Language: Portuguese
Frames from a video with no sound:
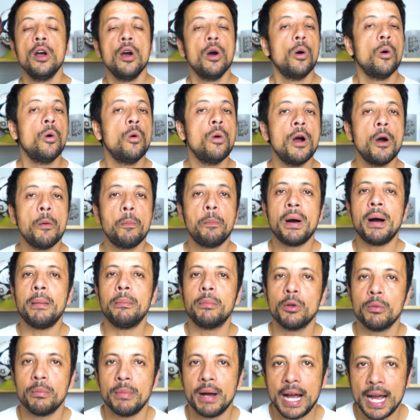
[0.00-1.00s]
Um é o
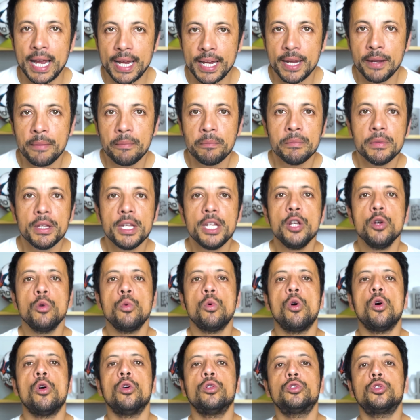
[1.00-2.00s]
Pablo Maia, e o
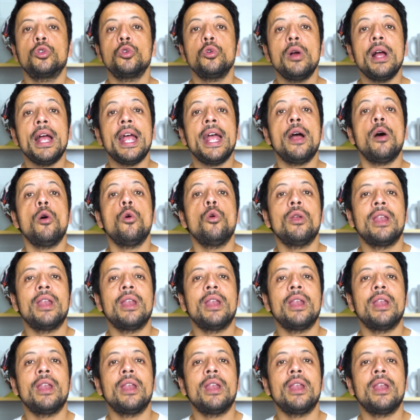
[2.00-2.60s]
outro é o